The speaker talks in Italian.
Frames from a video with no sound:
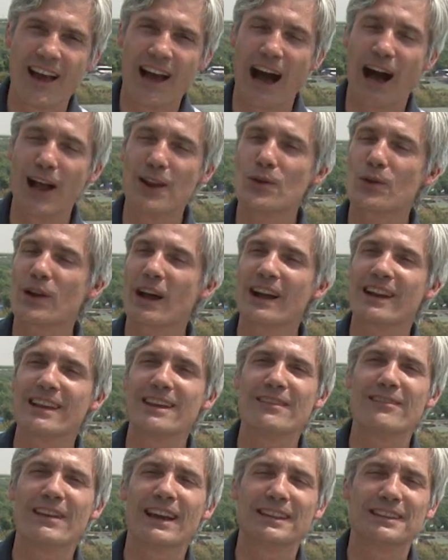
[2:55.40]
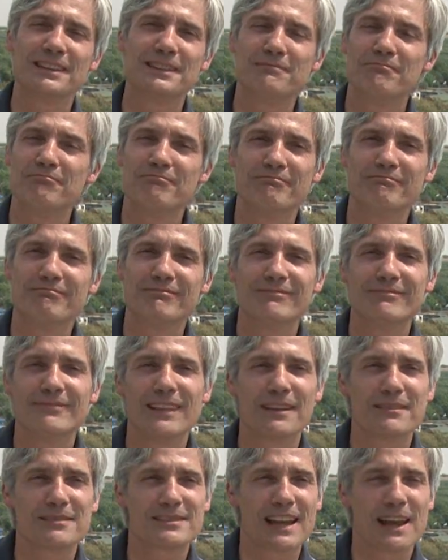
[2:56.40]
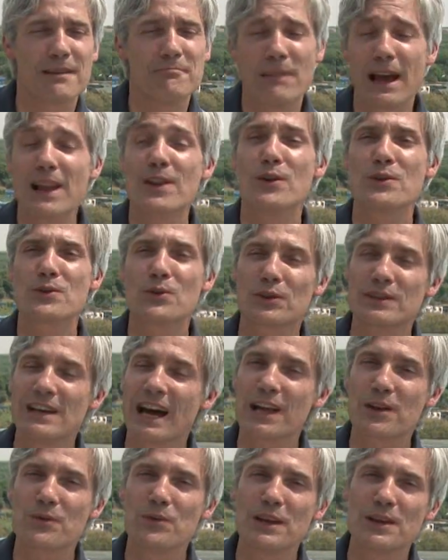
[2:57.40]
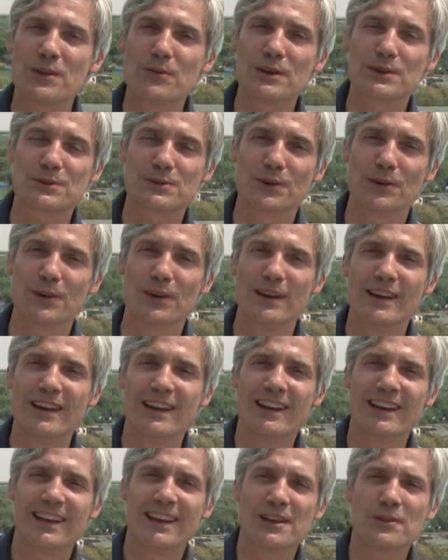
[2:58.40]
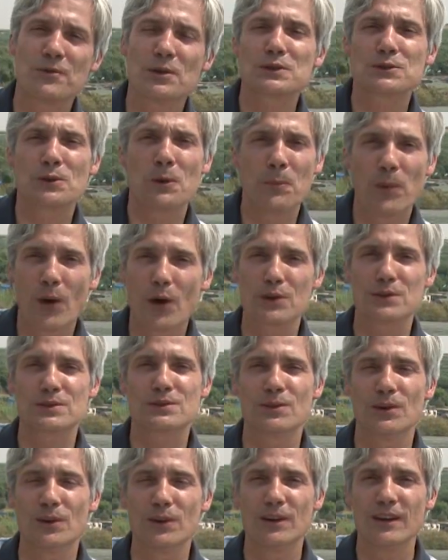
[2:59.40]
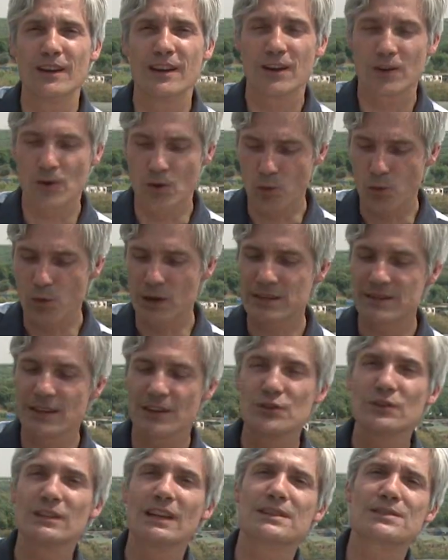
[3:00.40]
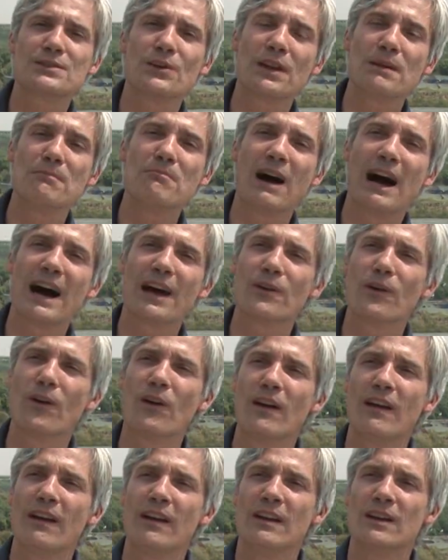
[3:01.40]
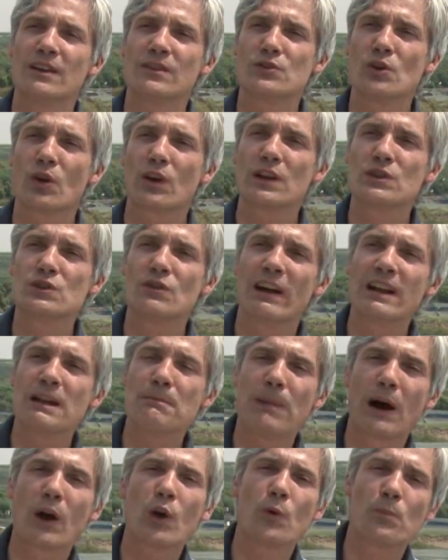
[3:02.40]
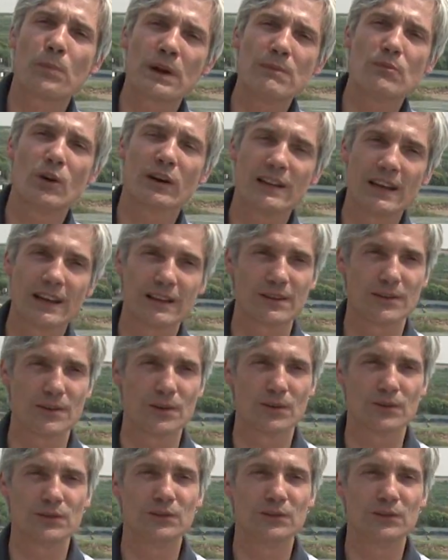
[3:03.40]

Allora arriva, è bello ricordare qui in questo in questo posto, con questa citazione in mano, ciò che Giovanni Paolo I ha detto,